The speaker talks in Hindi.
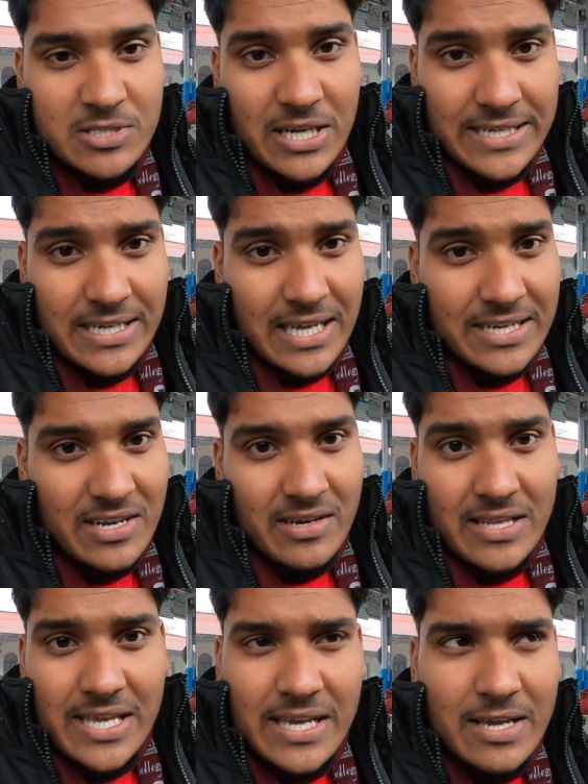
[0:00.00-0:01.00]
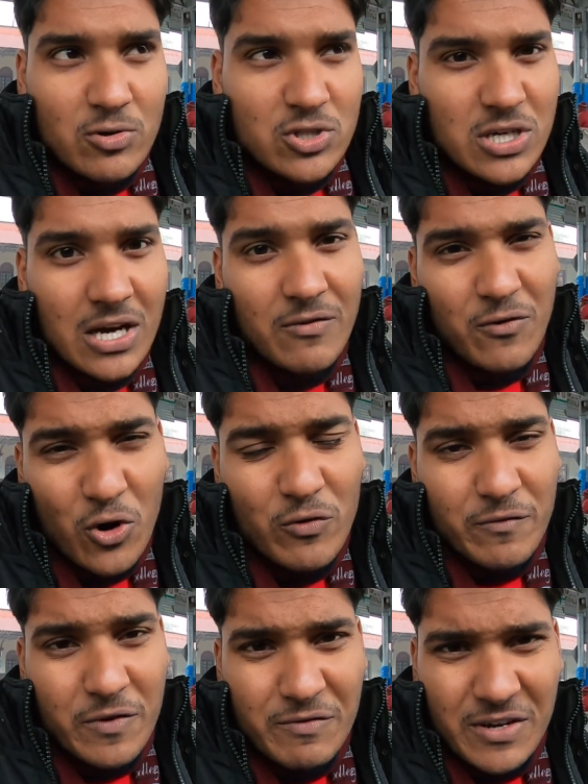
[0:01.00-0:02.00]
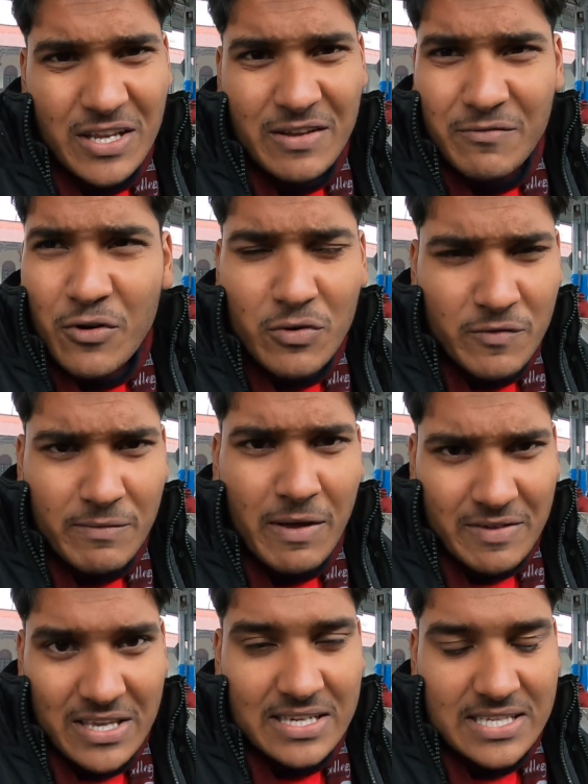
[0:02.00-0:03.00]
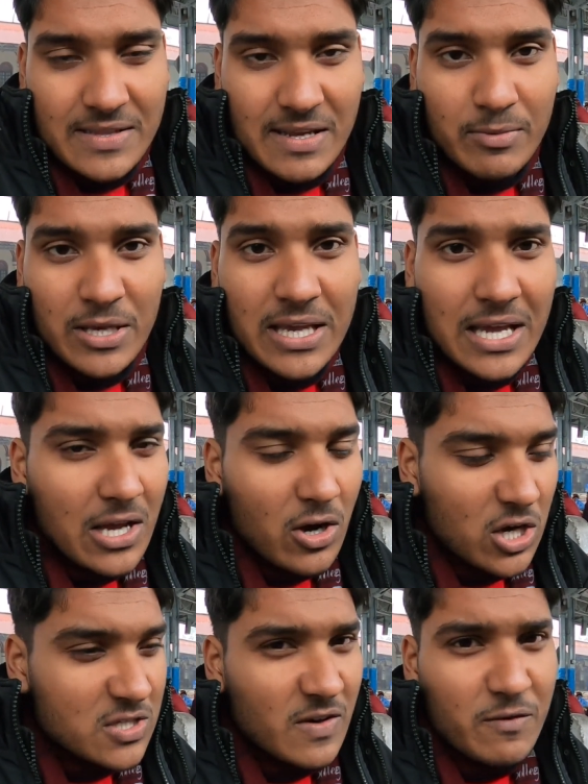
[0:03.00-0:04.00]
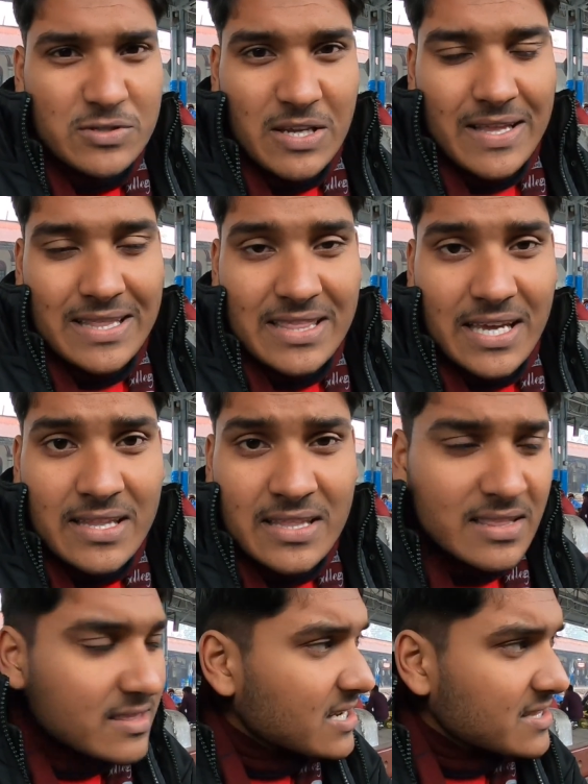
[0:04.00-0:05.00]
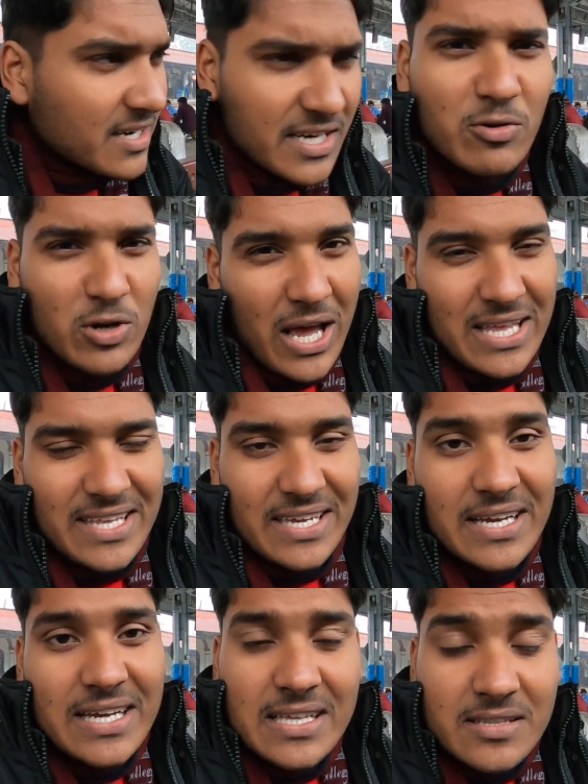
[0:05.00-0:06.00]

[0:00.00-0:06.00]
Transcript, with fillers: चंडीगढ़ की ट्रेन आ जाएगी कुछ 450 455 की है शायद शाम की और इस वक्त सेवन टेन थ्री थर्टी हो रहा है आई थिंक